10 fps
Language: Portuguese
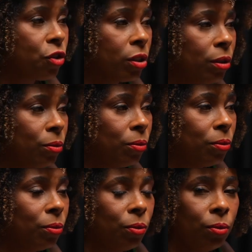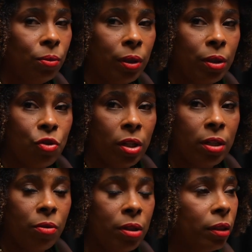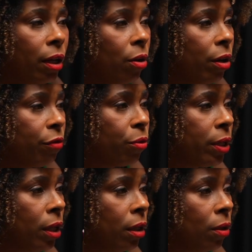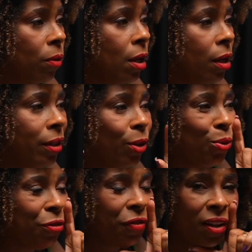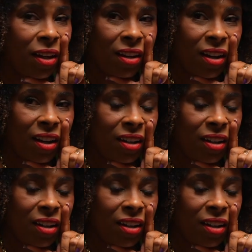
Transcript: aqui do, do Rio de Janeiro, Niterói, vi um orelhão que ah. eu não ah. via,